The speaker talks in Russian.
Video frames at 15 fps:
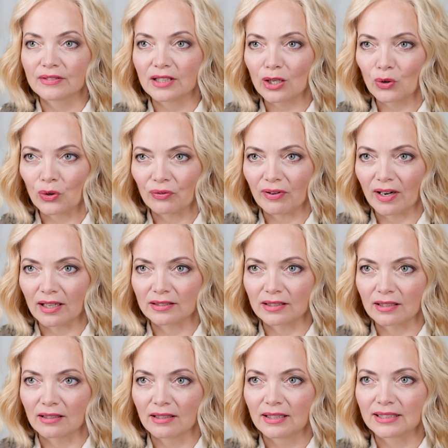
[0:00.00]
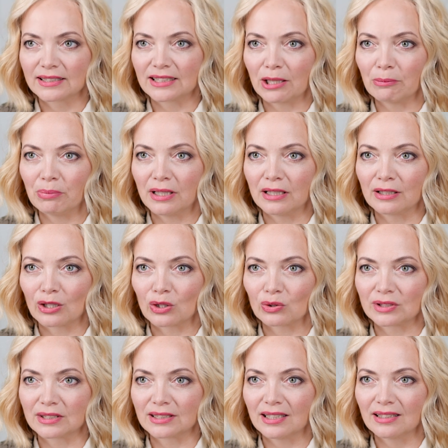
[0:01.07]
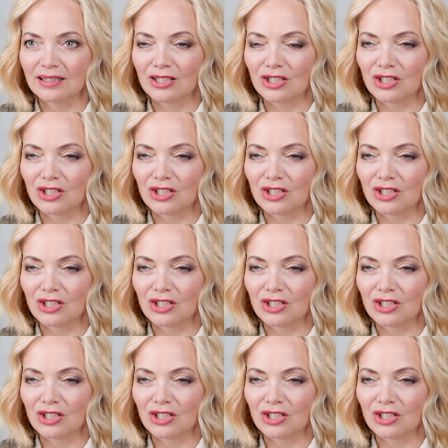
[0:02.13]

Второй фактор – стабильный рост цен на